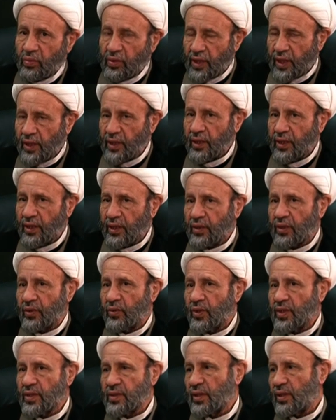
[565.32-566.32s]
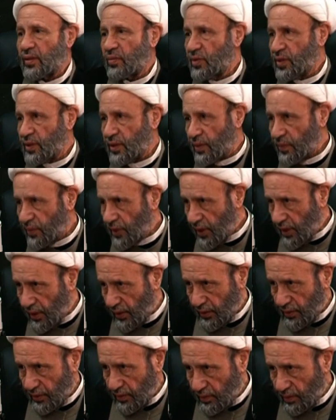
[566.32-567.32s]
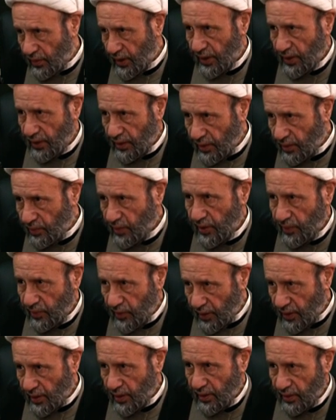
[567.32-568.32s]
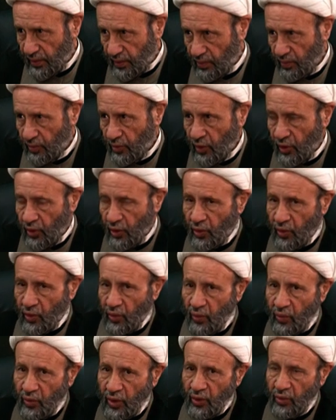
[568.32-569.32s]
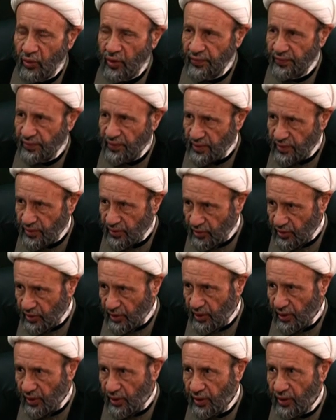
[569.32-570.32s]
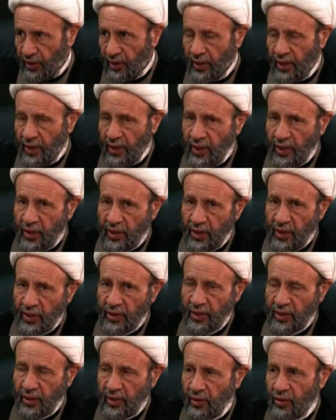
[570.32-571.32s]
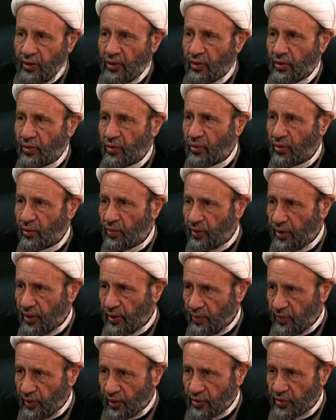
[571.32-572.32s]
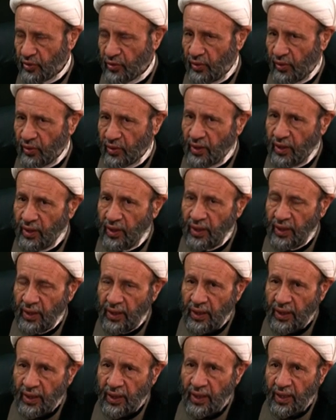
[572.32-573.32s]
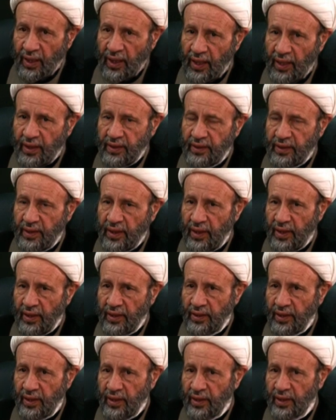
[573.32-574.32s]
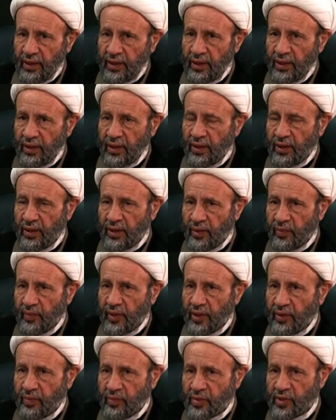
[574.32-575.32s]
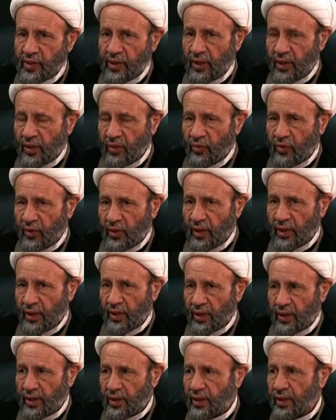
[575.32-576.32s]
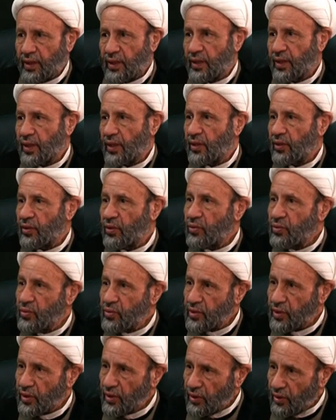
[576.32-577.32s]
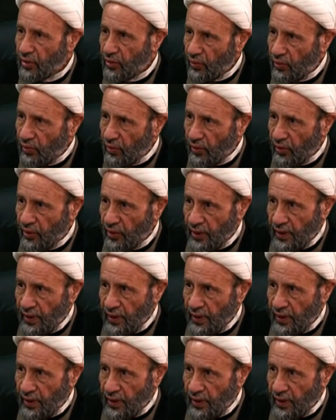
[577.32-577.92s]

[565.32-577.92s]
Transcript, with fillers: كان يتواصل باستمرار مع الإمام الكاظم وهو في سجنه نعم. نظرا لقربه من السلطة حتى أن الإمام سلام الله عليه كان يوصل له